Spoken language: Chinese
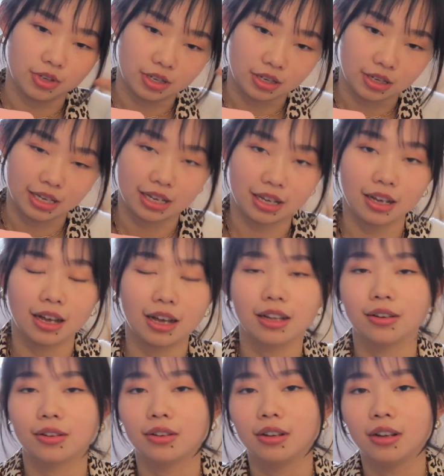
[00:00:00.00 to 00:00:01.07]
情
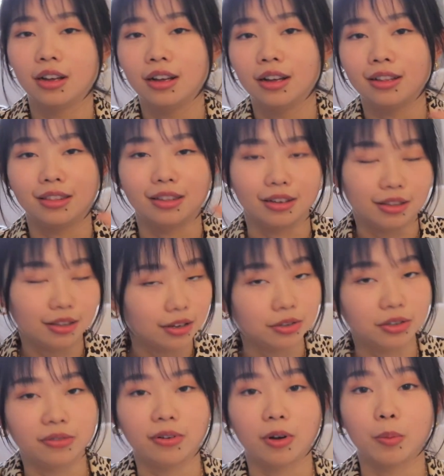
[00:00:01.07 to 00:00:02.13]
感等
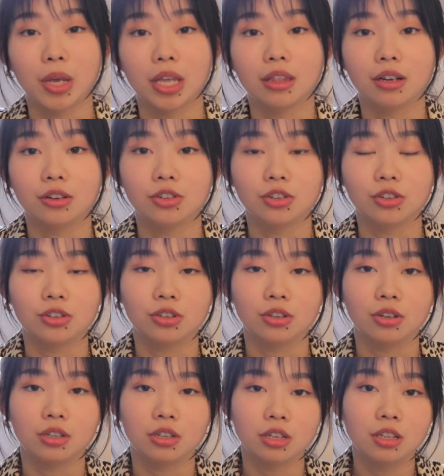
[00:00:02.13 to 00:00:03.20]
等这方面的知
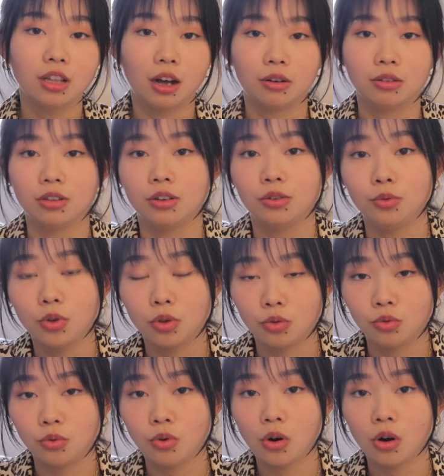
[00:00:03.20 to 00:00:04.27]
识，知道的越
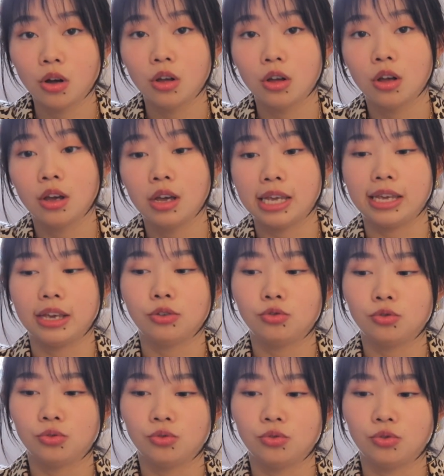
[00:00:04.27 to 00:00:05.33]
多，也
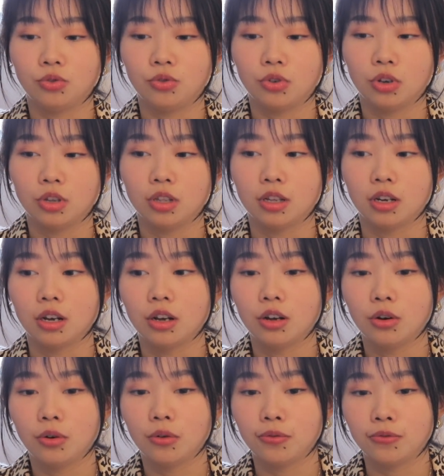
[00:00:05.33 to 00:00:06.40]
许能
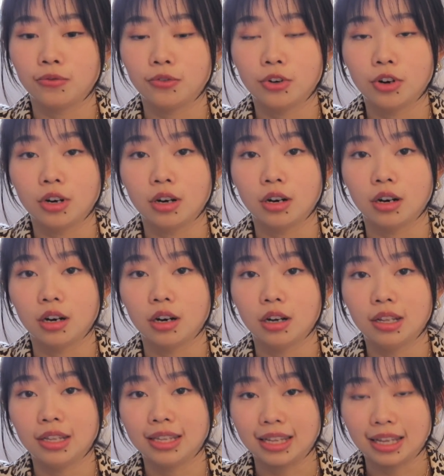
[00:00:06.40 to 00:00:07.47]
够符
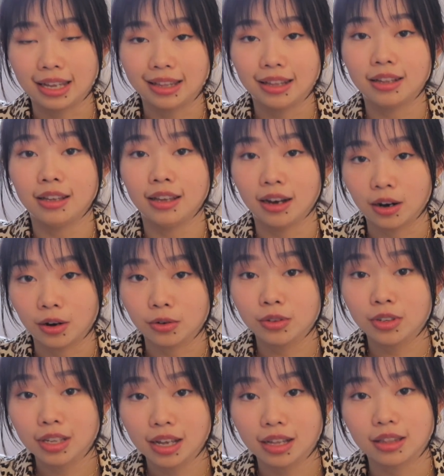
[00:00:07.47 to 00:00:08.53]
合你的
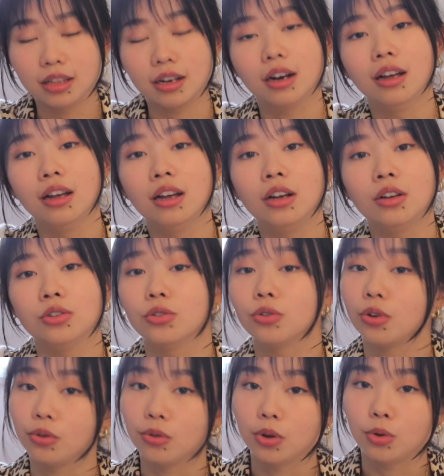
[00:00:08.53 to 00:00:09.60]
条件的
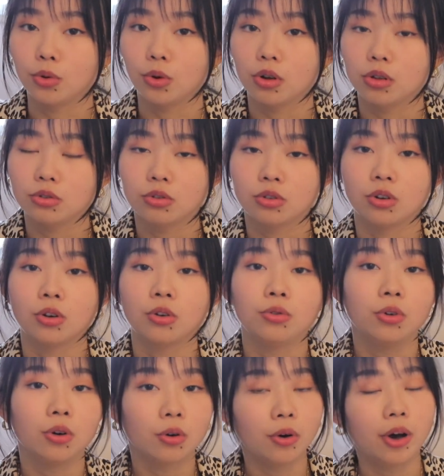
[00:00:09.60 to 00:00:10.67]
就会越多，就能
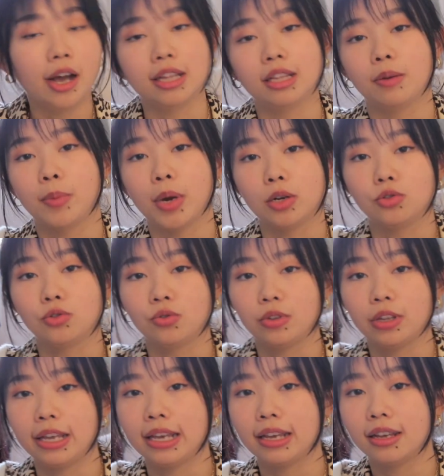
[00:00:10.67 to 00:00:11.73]
够越快的帮
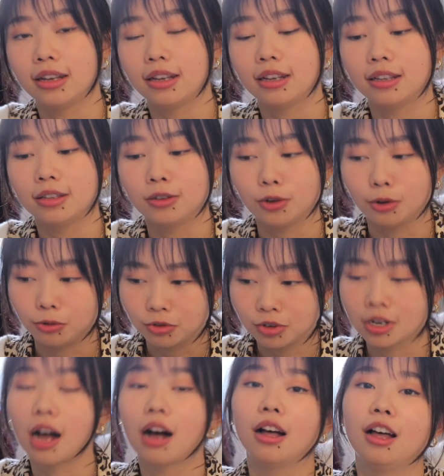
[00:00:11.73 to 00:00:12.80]
助你走
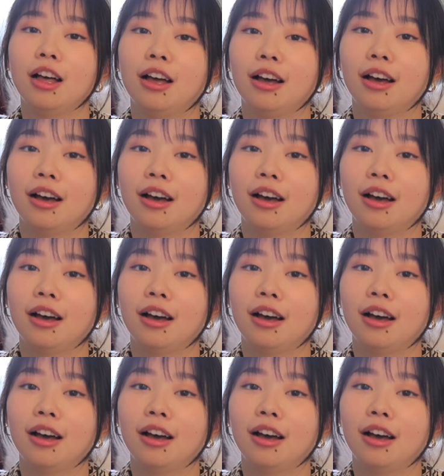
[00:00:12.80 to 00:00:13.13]
上